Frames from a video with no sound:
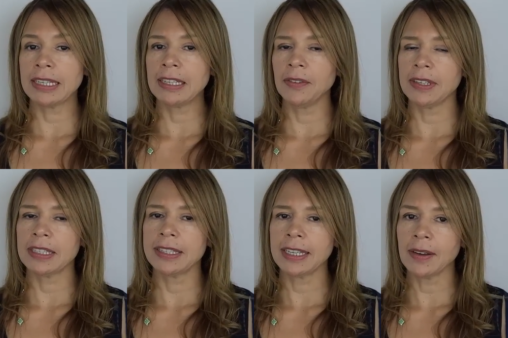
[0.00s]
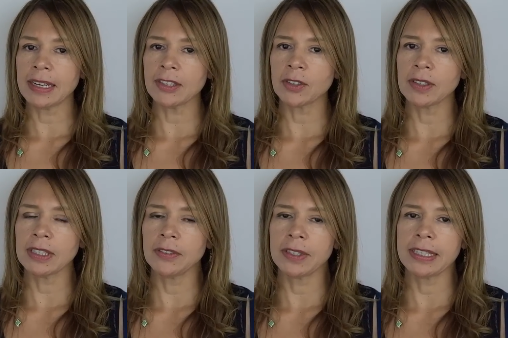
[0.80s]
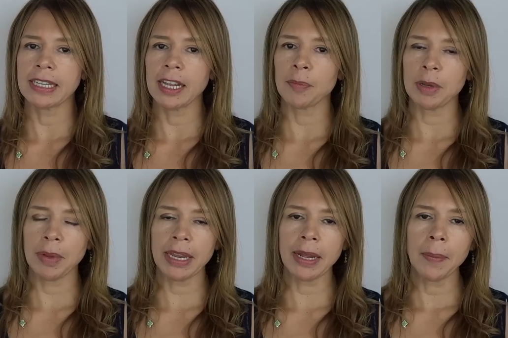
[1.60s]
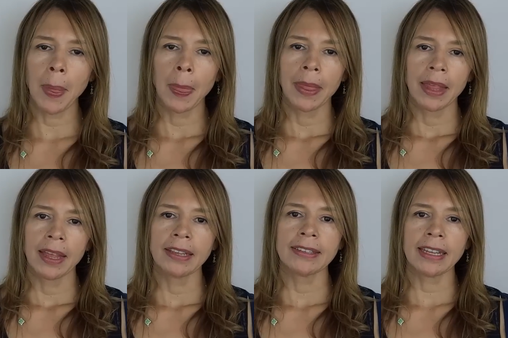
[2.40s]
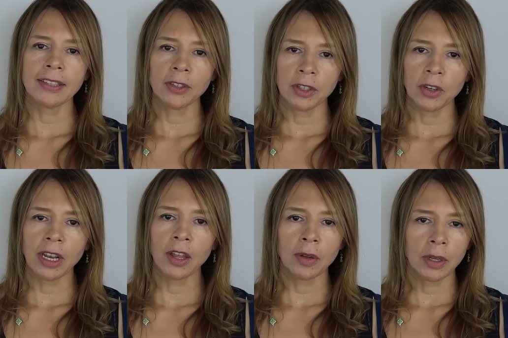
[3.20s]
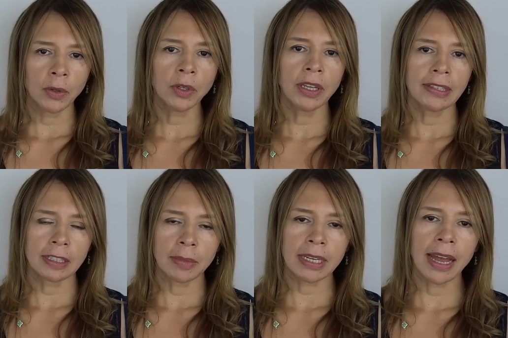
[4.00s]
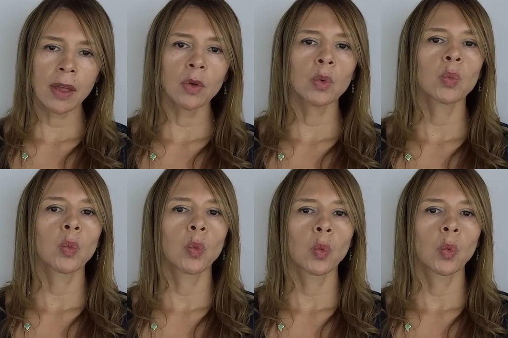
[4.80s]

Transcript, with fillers: es difícil. Tiene varias cosas difíciles. La primera es que el sonido de la W debe ser marcado